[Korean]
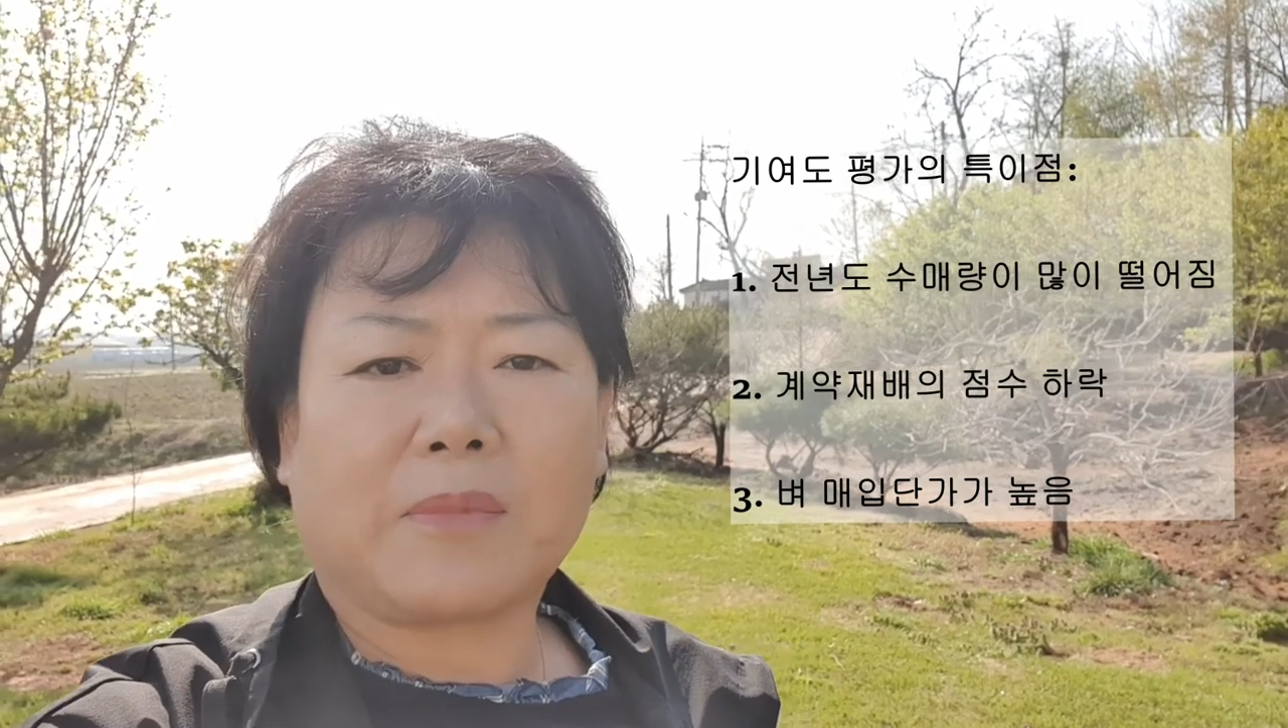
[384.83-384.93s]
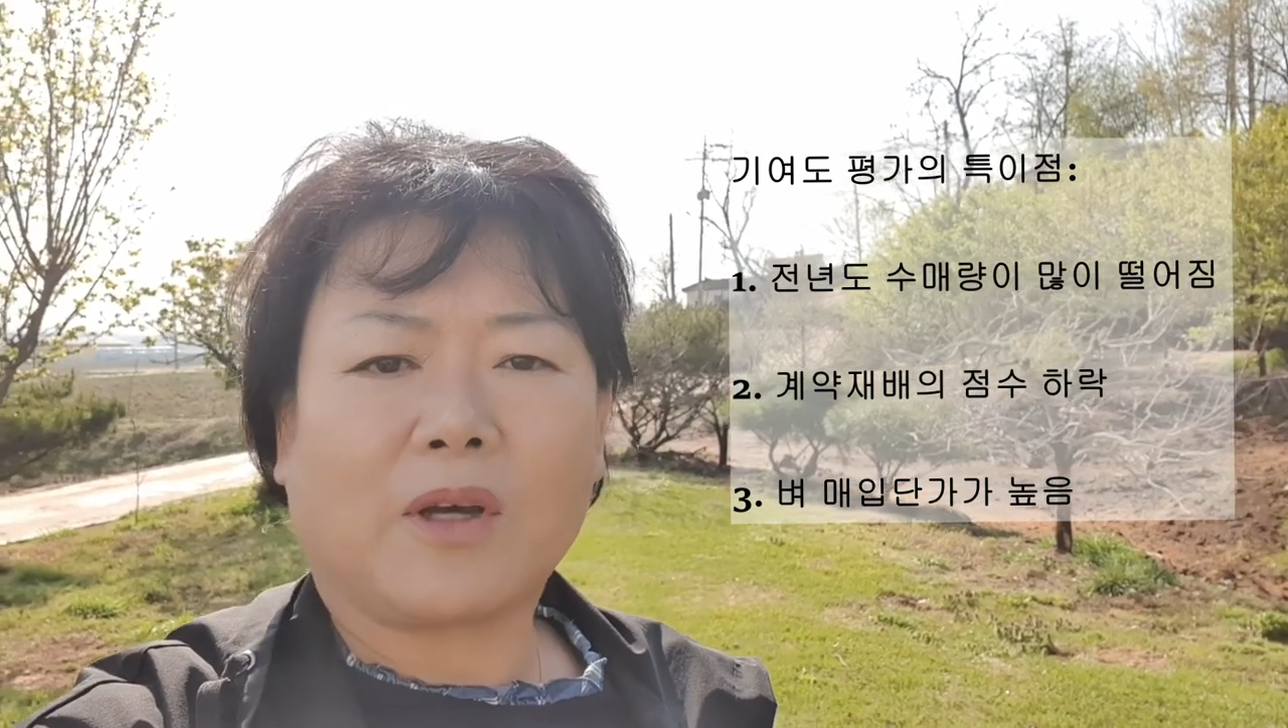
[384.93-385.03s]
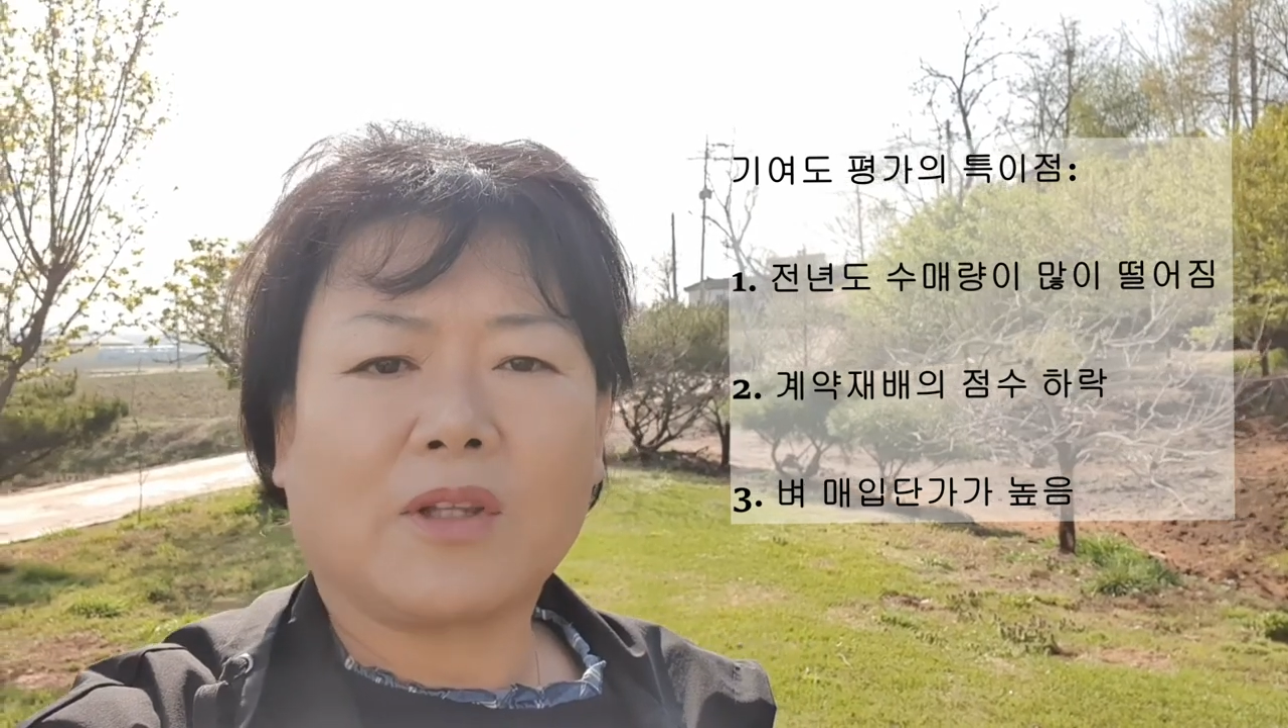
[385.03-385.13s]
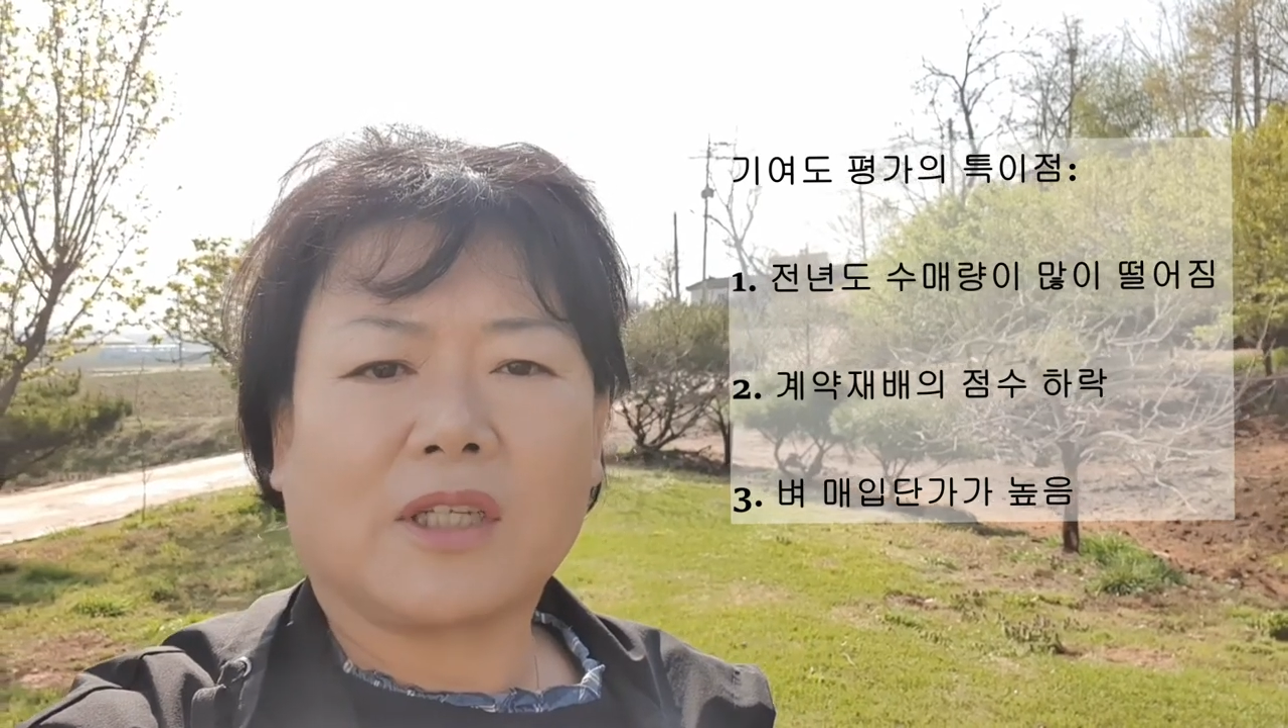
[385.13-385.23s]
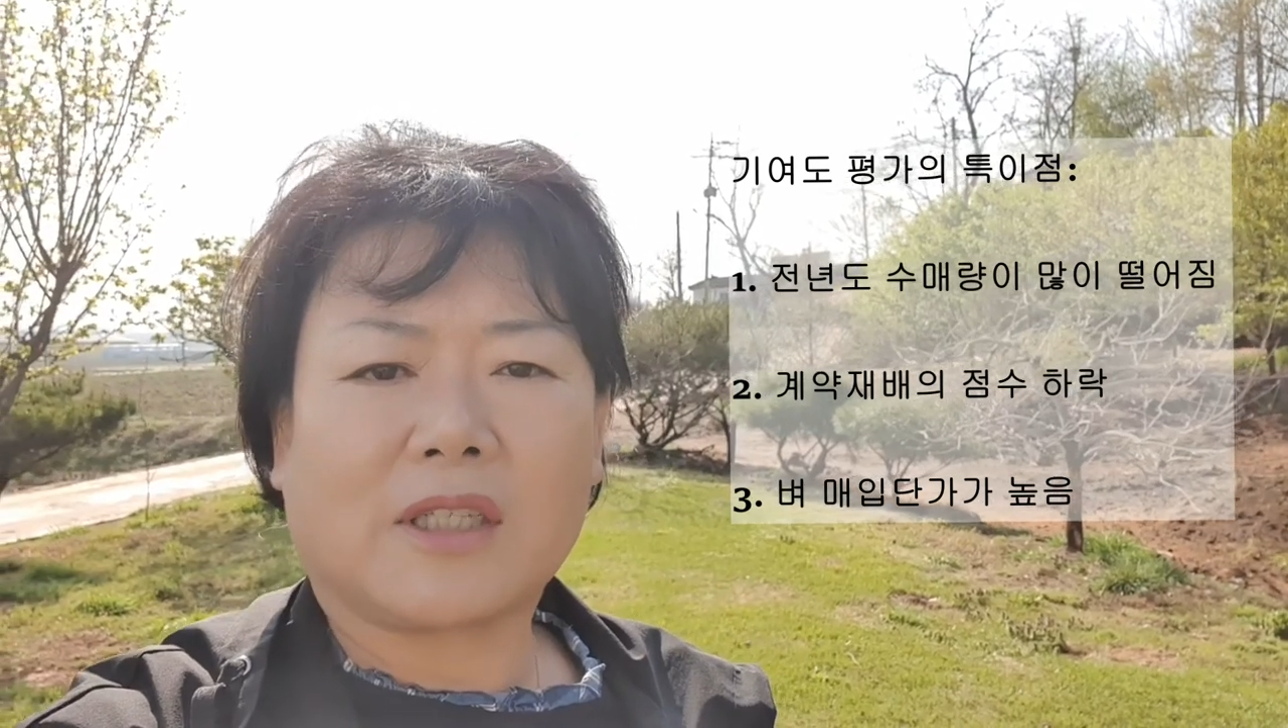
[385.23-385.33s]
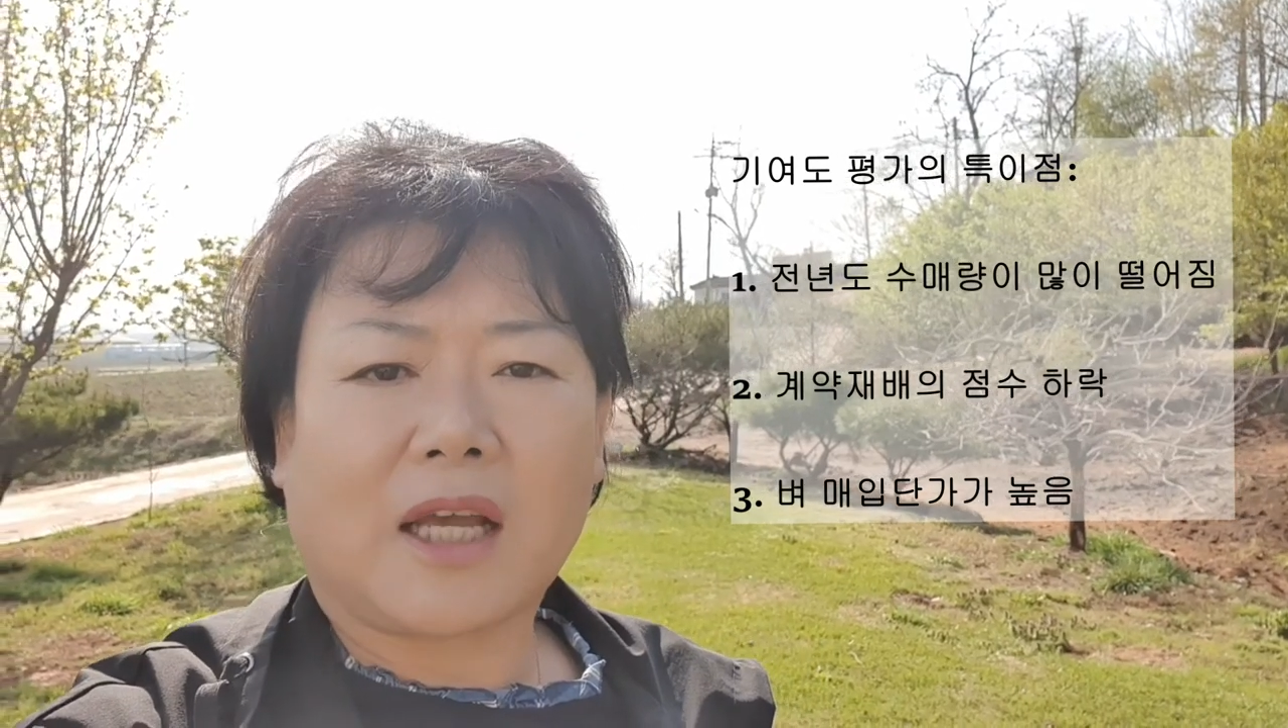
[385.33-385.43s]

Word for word: 며느리